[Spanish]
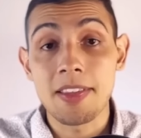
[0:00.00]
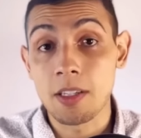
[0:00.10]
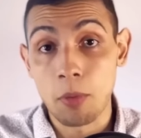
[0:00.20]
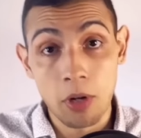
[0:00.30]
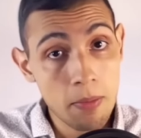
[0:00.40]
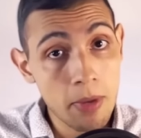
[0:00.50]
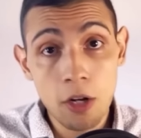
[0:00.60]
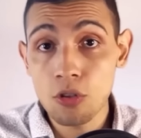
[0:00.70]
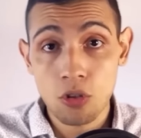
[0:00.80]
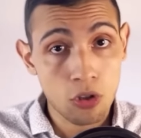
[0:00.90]
Si pones
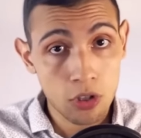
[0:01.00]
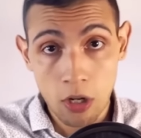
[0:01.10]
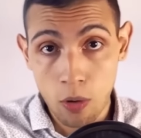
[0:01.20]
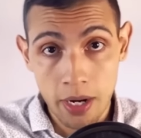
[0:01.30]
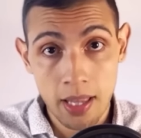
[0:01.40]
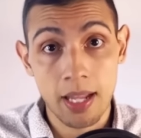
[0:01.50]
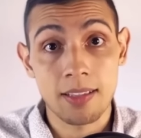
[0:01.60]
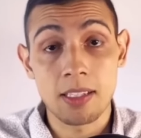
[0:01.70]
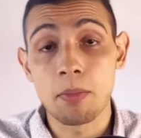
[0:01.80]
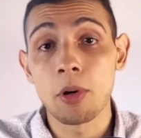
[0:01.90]
menos, no te los van a dar.
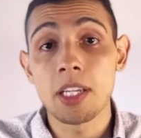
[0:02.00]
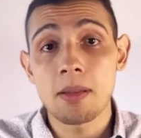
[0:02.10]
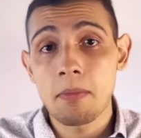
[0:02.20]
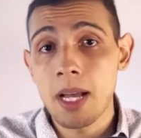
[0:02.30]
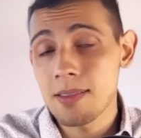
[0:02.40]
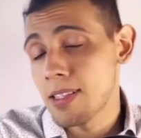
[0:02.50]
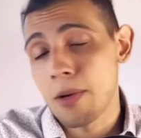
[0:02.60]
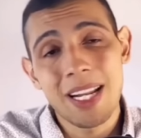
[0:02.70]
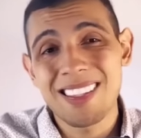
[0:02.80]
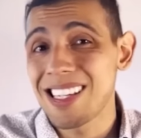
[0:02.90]
Si pones más,
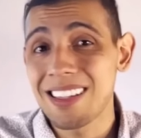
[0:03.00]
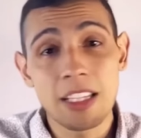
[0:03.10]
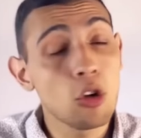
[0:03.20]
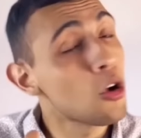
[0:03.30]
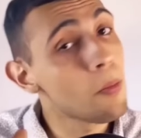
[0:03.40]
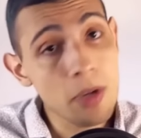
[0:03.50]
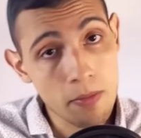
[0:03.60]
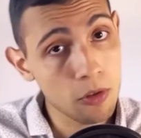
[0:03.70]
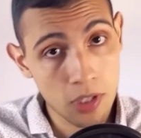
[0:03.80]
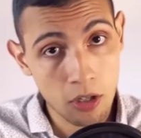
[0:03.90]
te van a seguir dando los
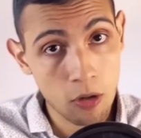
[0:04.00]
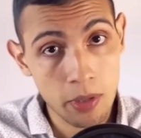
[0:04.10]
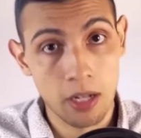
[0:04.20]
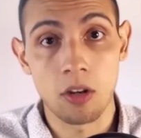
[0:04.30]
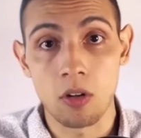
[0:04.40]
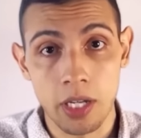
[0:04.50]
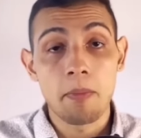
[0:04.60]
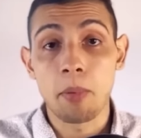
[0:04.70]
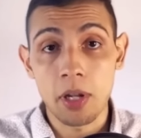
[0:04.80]
mismos 5.000, ¿ok?